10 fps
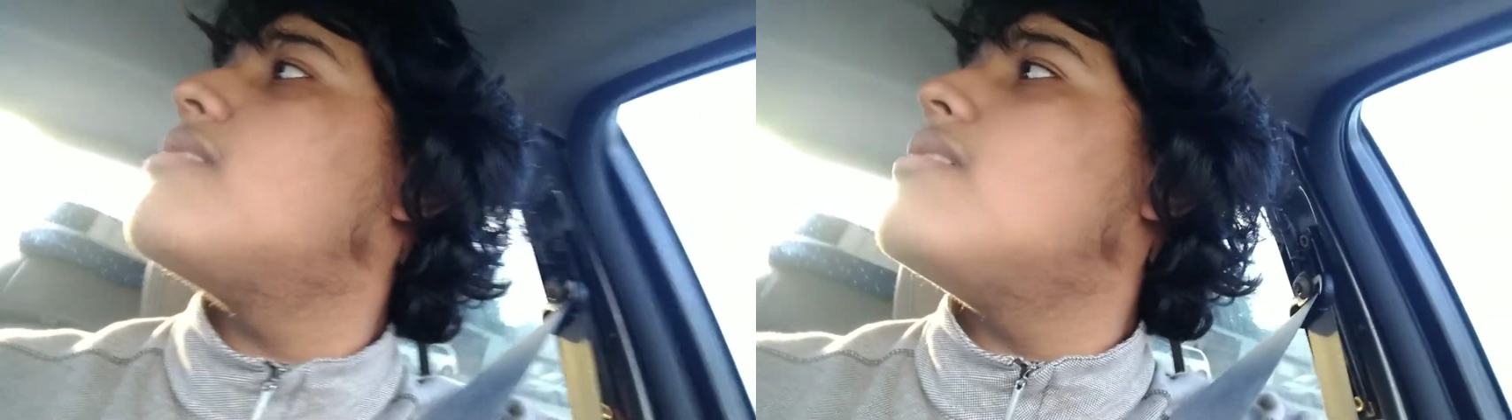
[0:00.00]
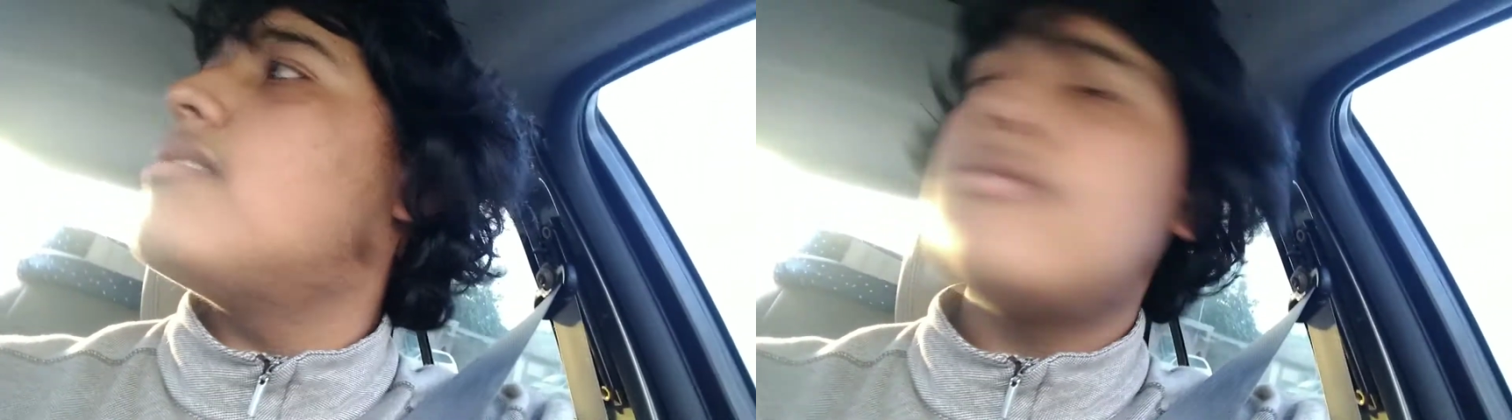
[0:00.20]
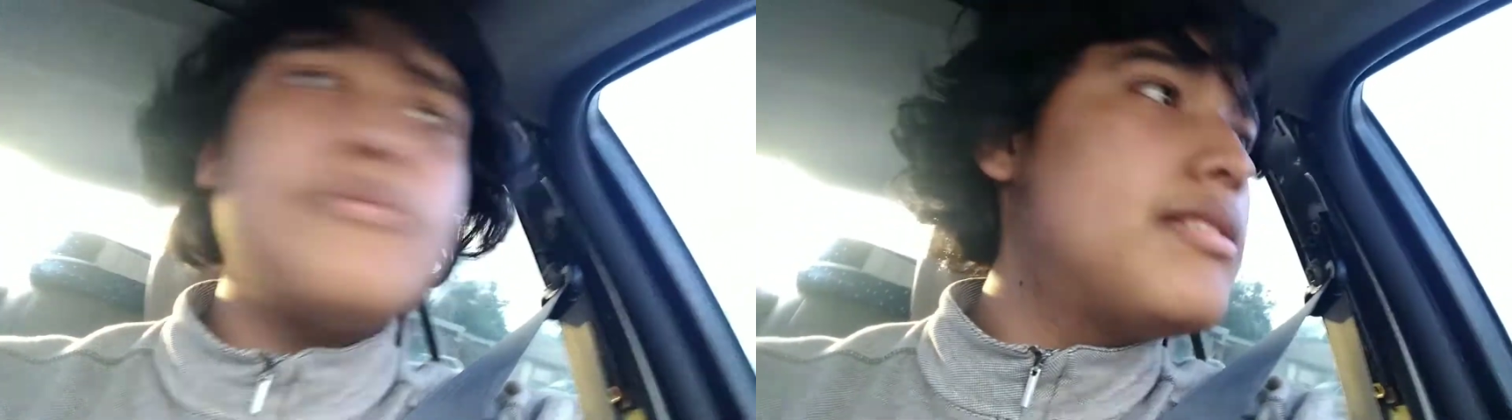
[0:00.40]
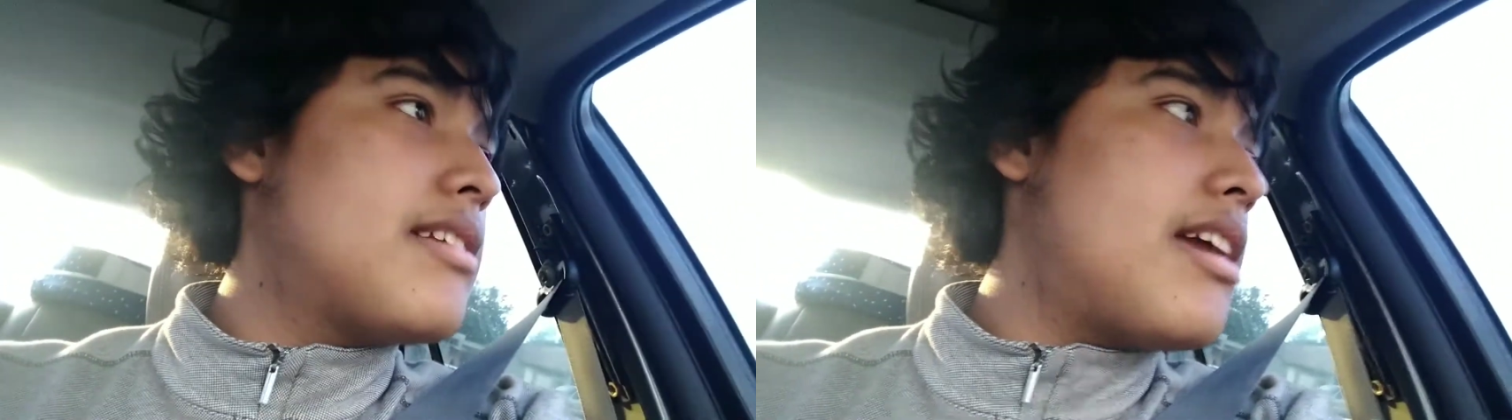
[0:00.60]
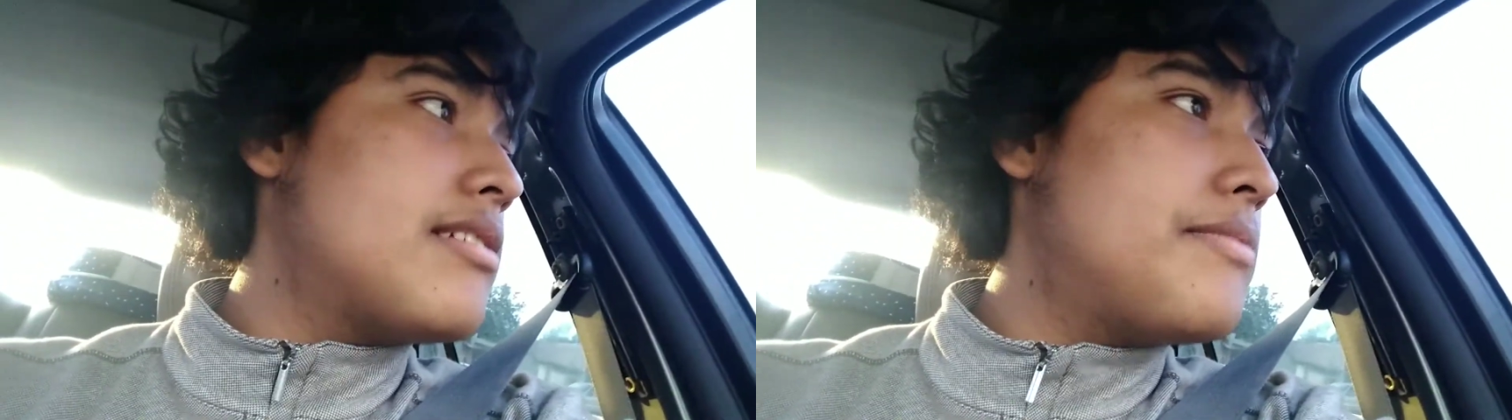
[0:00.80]
si mis
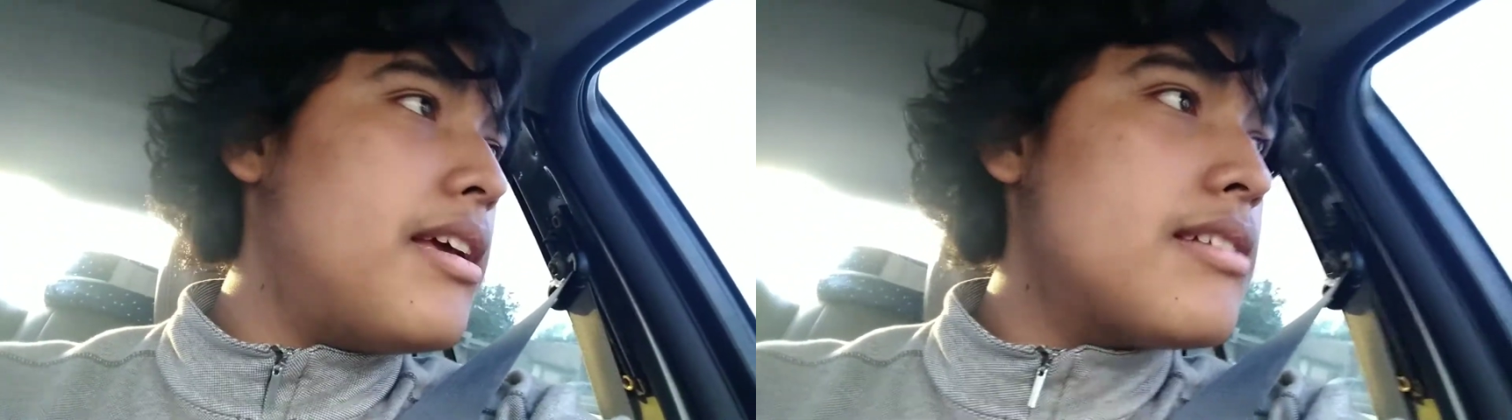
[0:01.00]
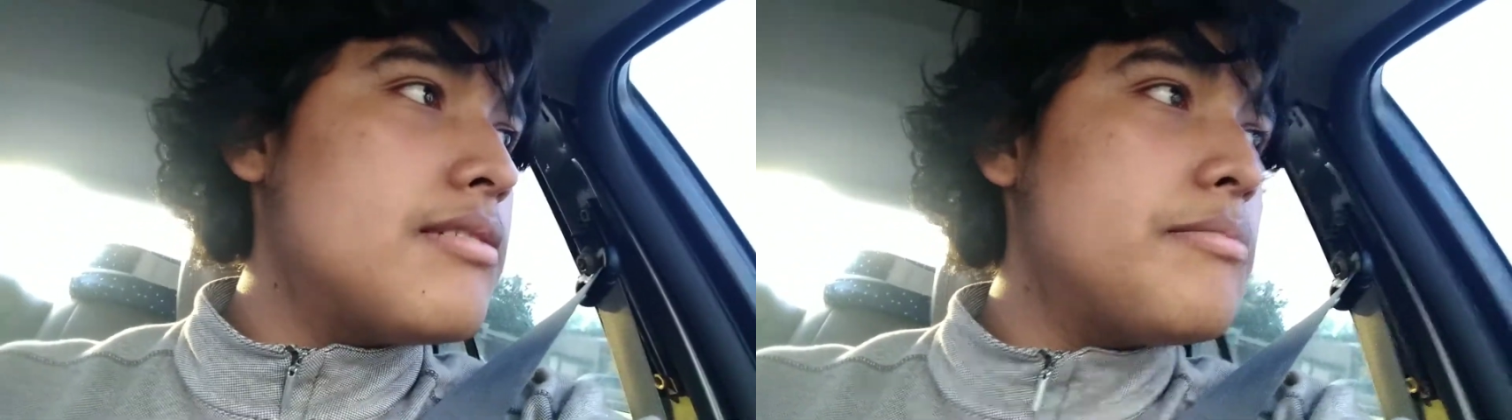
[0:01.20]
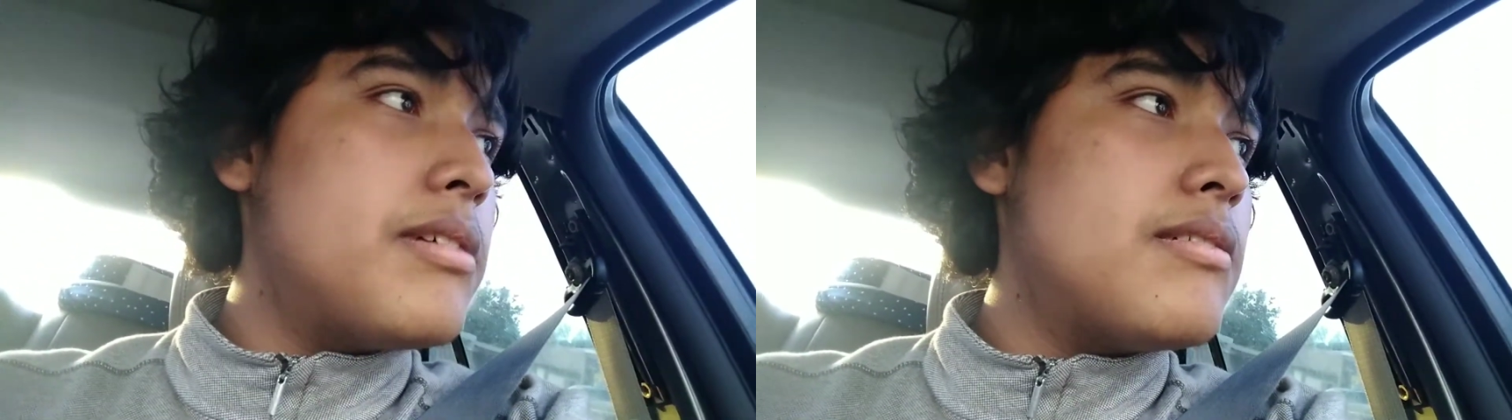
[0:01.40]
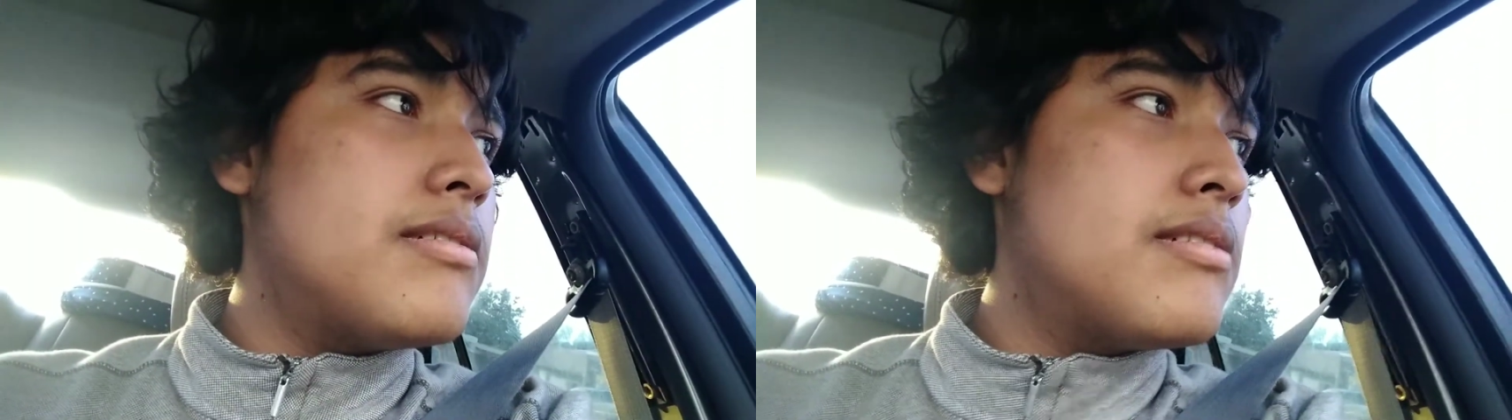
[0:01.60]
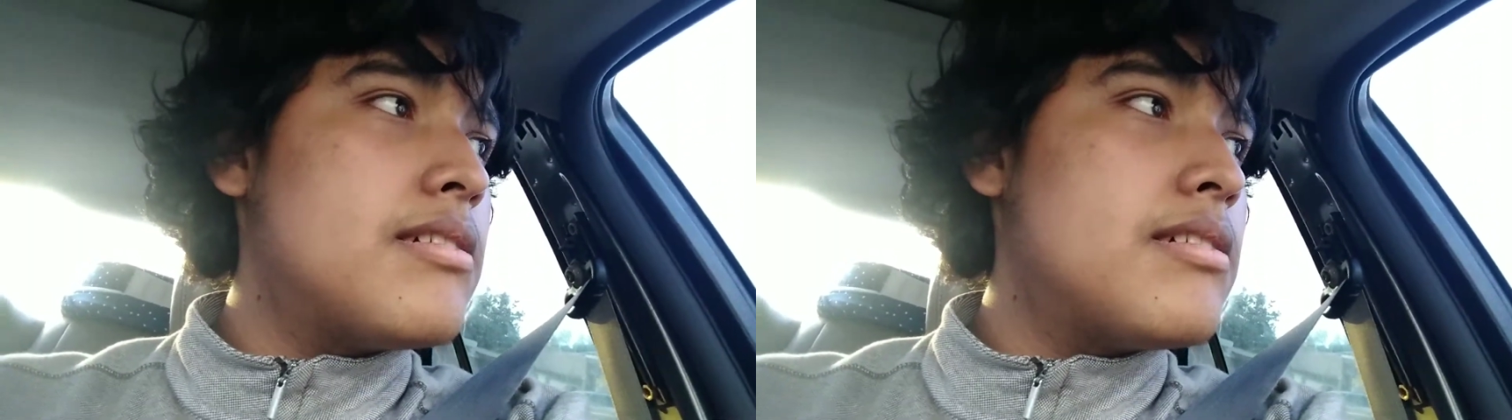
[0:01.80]
caras feas, ¿no? Pero.